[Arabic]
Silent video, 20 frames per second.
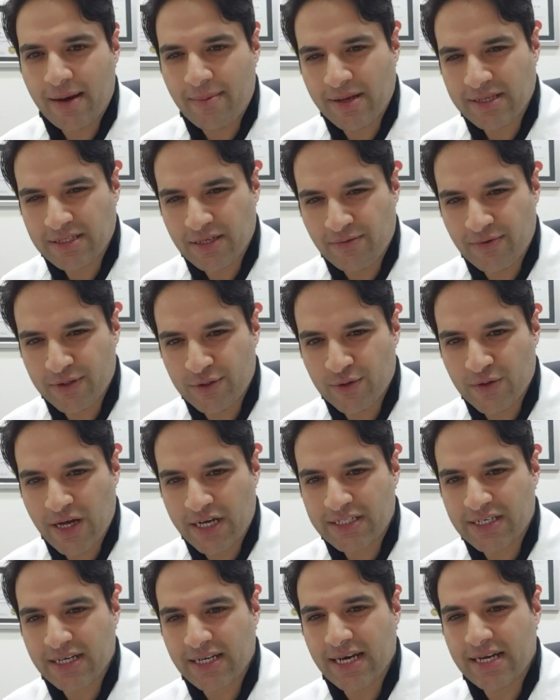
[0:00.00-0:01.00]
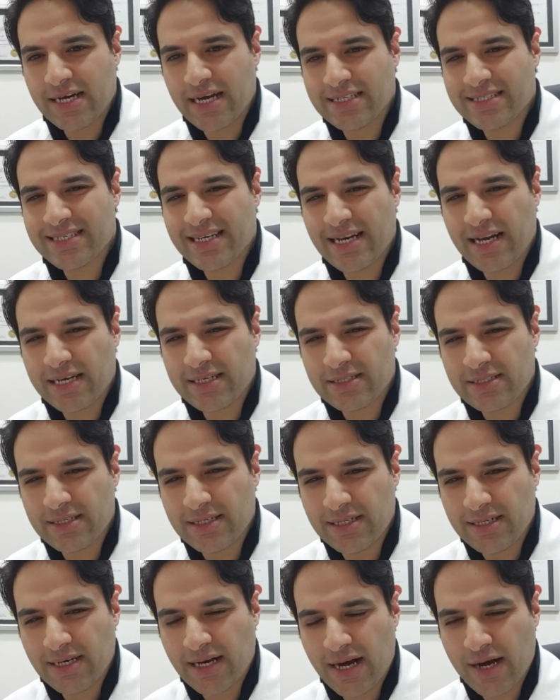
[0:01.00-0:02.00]
عملت الفيديو ده عشان جالنا اسئله
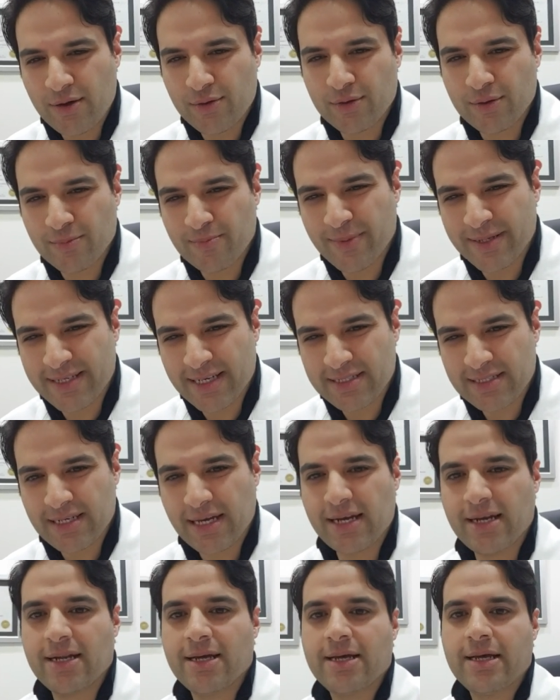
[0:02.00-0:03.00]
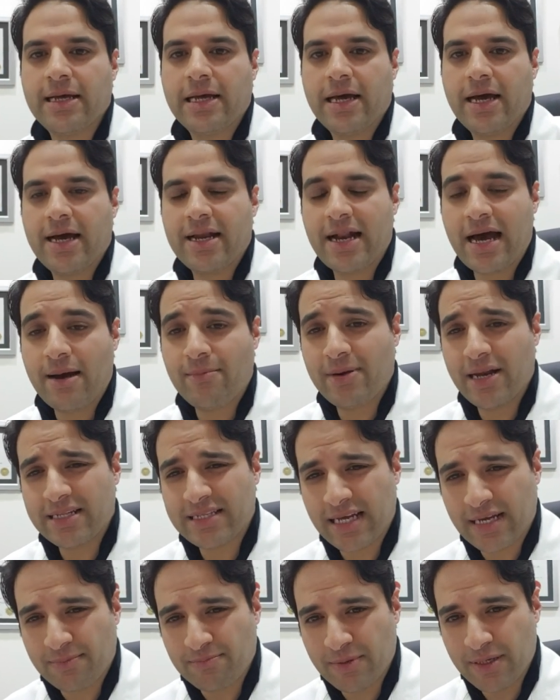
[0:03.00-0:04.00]
كتيره قوي بتسال انا عامله
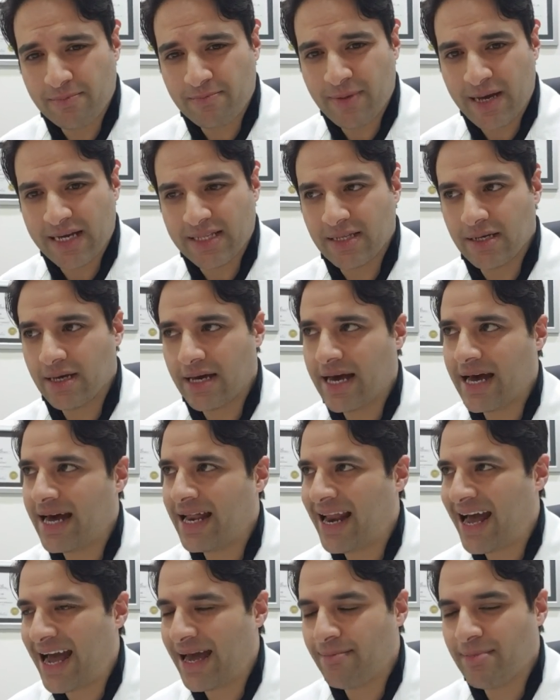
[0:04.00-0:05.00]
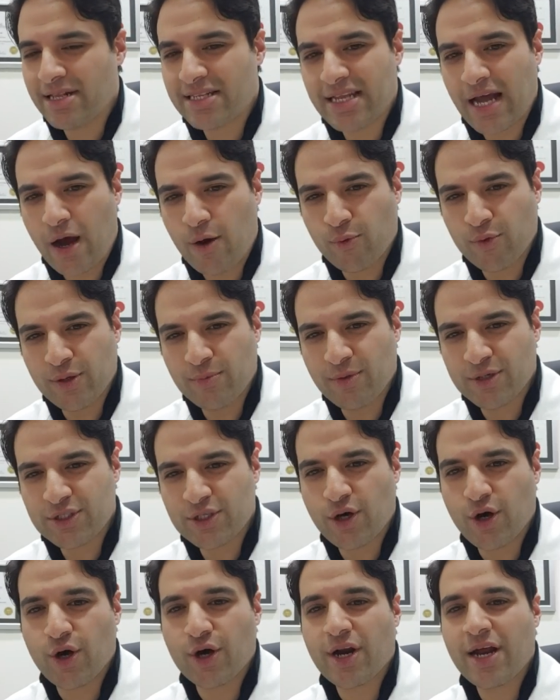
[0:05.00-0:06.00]
تكميم معده انا عامل تحويل
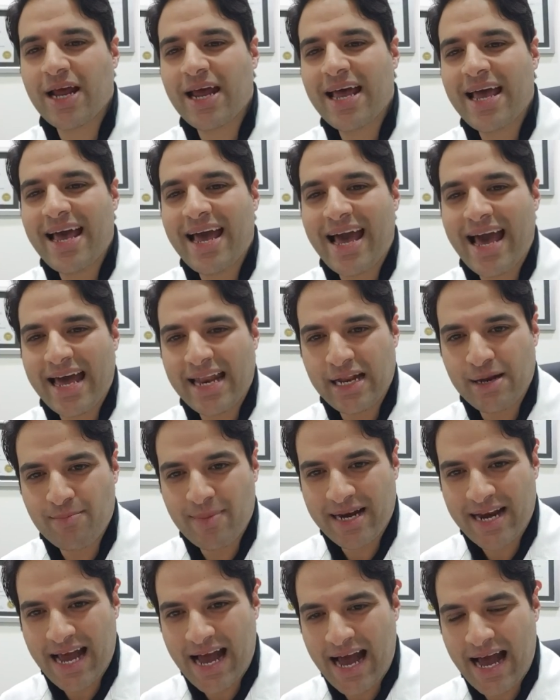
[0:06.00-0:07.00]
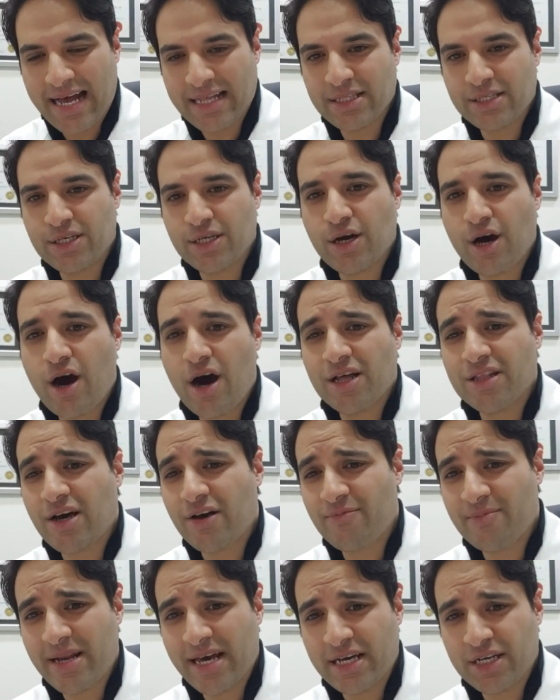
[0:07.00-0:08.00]
مسار هل المناعه عندي
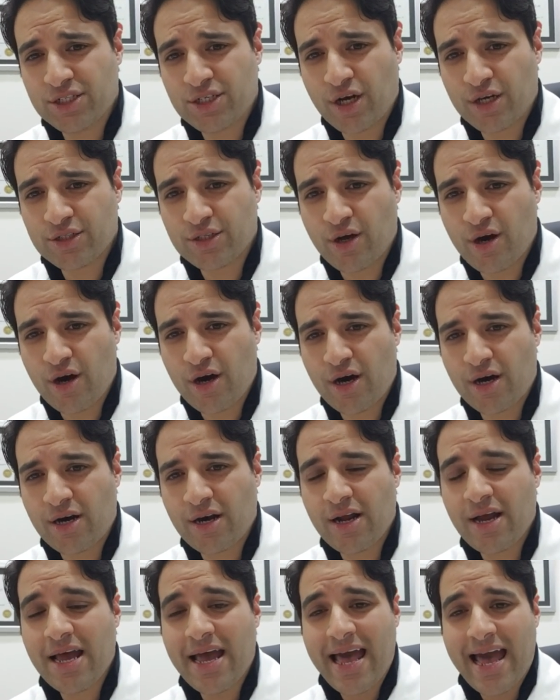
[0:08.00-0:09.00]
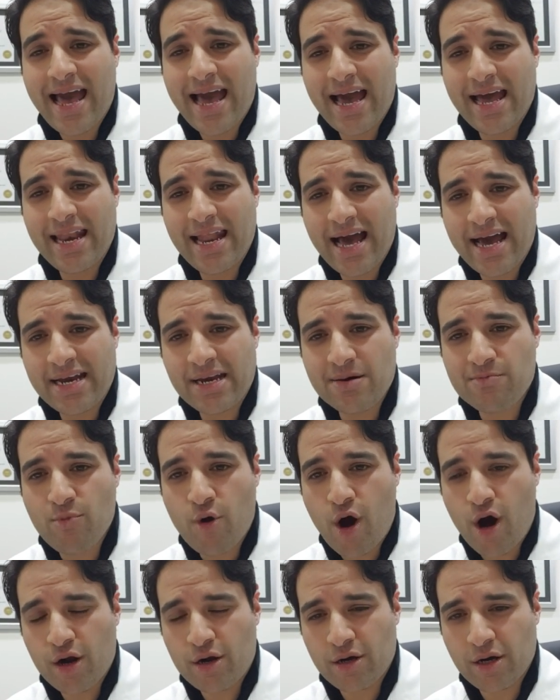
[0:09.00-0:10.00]
اضعف من اي شخص اخر هل انا
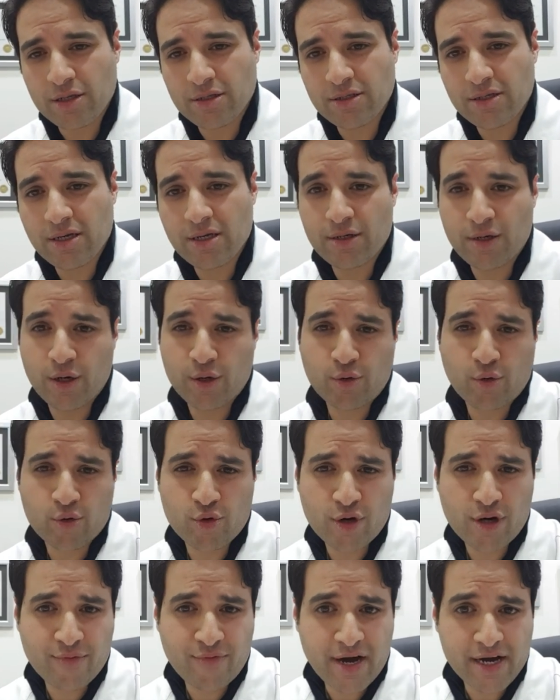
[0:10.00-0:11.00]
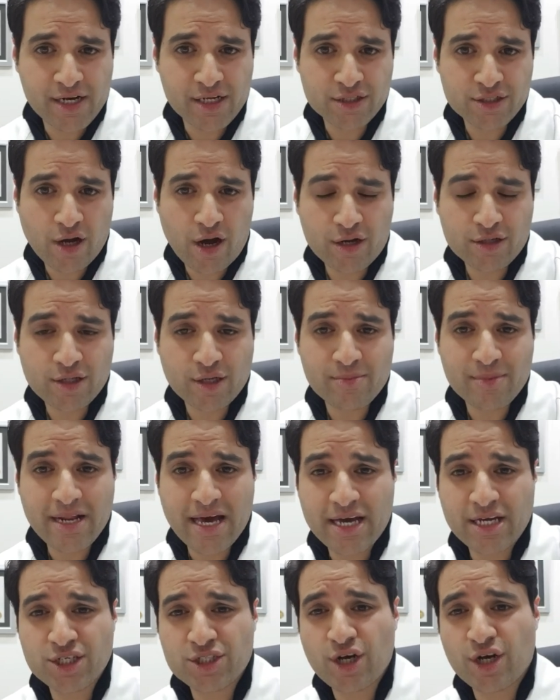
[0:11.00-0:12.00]
معرض للكورونا فيروس اكتر
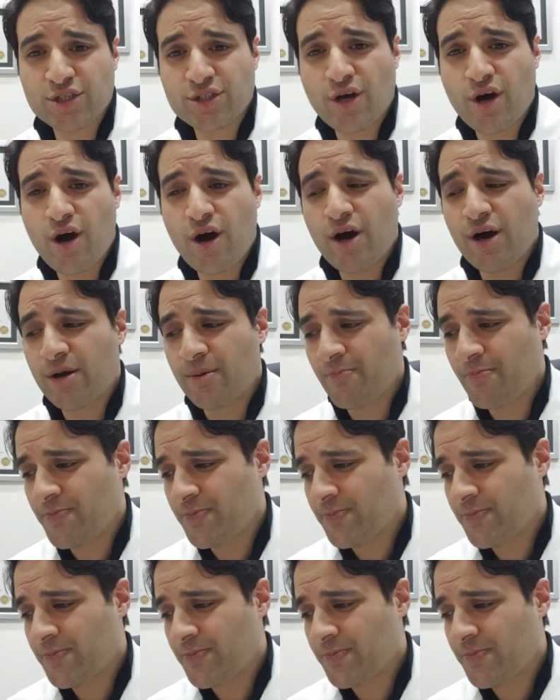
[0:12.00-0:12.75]
من اي شخص اخر